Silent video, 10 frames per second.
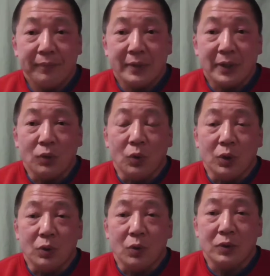佐藤
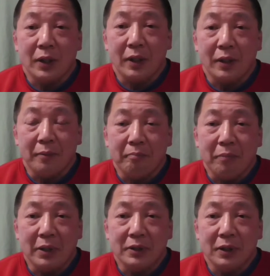伊藤酒店
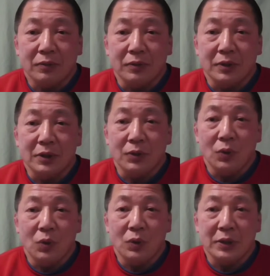晩酌一
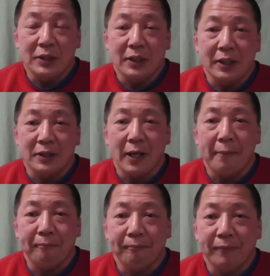期一会でし
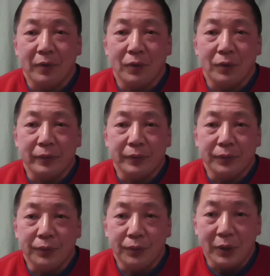た
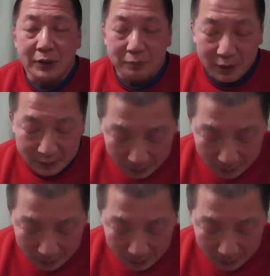おやすみな